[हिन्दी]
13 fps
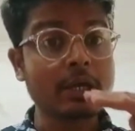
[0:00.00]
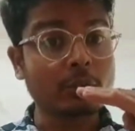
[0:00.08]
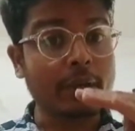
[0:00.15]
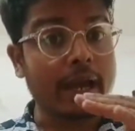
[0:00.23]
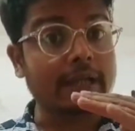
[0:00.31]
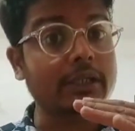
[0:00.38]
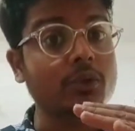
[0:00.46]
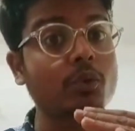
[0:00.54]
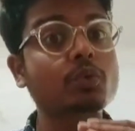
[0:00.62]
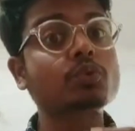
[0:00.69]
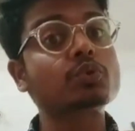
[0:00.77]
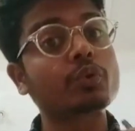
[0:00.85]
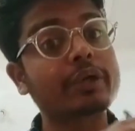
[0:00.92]
तो एज ए
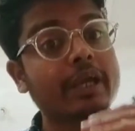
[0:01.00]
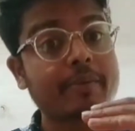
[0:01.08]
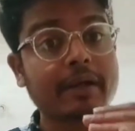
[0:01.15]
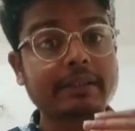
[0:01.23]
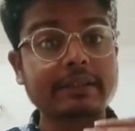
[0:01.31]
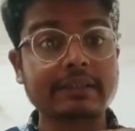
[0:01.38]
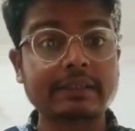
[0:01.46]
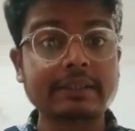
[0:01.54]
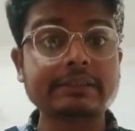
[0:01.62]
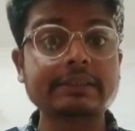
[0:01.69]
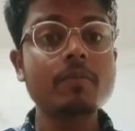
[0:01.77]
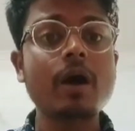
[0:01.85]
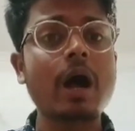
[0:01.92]
नोट उसको एक बार देख
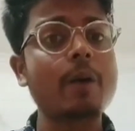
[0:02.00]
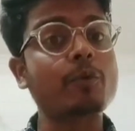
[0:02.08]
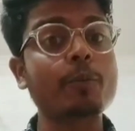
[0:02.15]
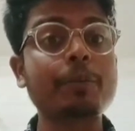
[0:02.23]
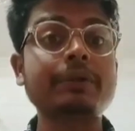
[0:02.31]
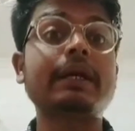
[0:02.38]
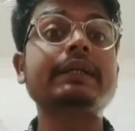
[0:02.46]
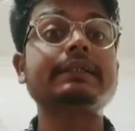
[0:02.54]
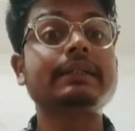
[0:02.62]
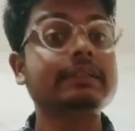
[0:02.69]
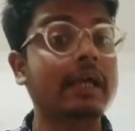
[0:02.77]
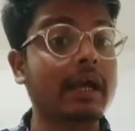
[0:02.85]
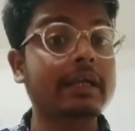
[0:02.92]
लीजिए आपको पता
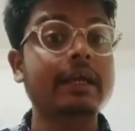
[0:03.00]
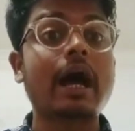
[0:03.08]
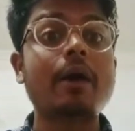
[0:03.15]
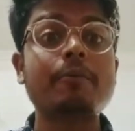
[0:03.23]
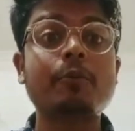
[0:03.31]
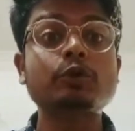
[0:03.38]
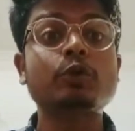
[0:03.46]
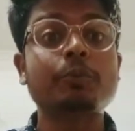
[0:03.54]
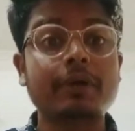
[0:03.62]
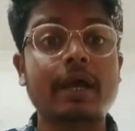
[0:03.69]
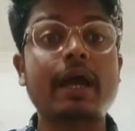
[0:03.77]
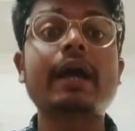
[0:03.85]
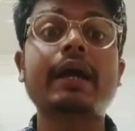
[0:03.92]
चल जाएगा कि आपको जो
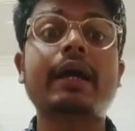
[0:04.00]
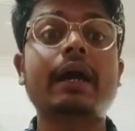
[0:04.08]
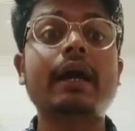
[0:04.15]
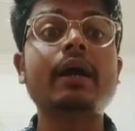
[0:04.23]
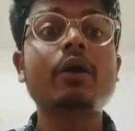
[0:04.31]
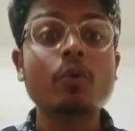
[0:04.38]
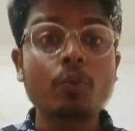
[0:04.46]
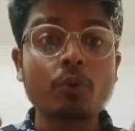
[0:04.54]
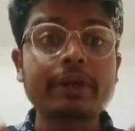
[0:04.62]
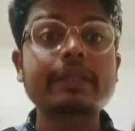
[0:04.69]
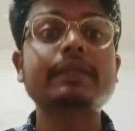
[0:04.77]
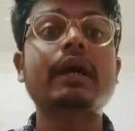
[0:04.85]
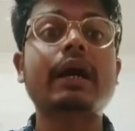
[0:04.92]
पढ़ाया गया है वो
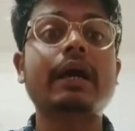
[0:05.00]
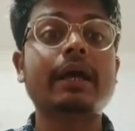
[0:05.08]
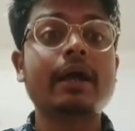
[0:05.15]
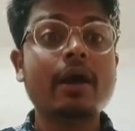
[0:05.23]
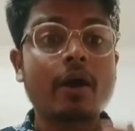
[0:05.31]
कितना है